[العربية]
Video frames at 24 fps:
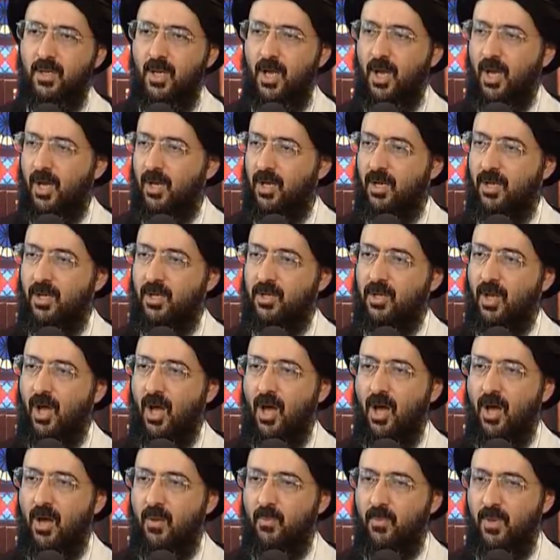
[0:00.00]
احنا
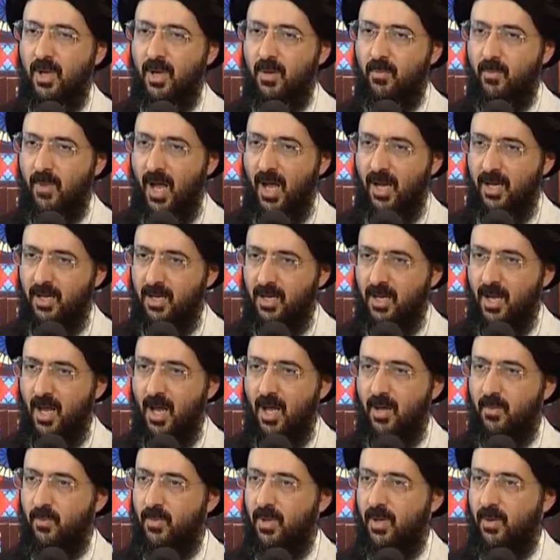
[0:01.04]
نتعامل مع
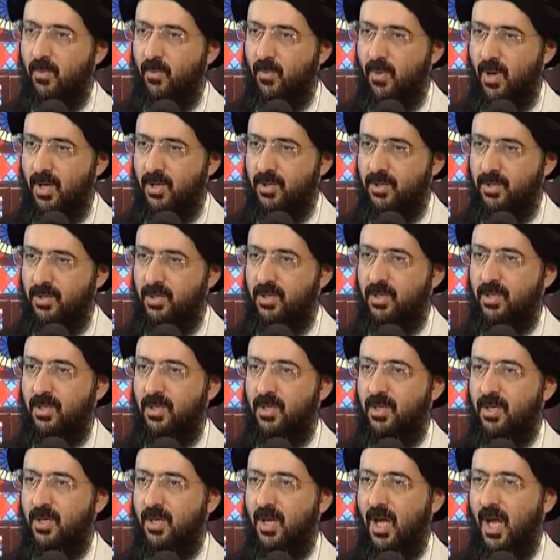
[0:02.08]
النعم
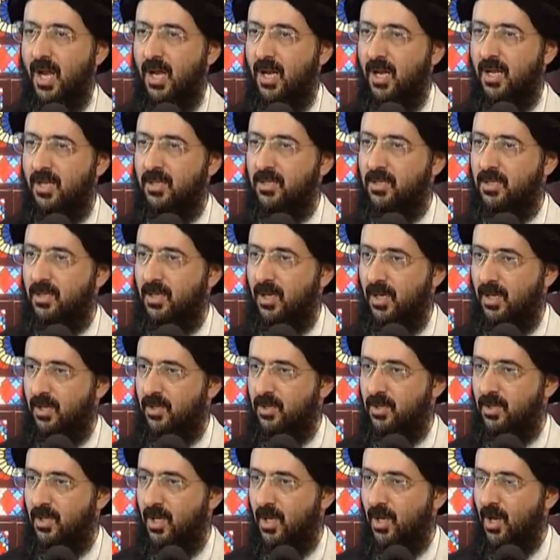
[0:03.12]
المادية التي
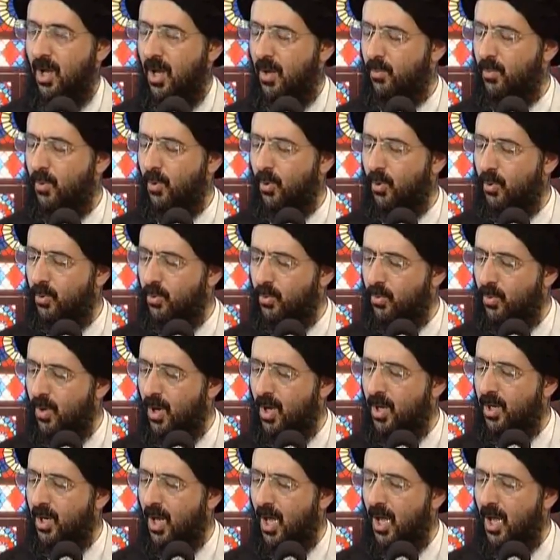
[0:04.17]
عندنا بعنوان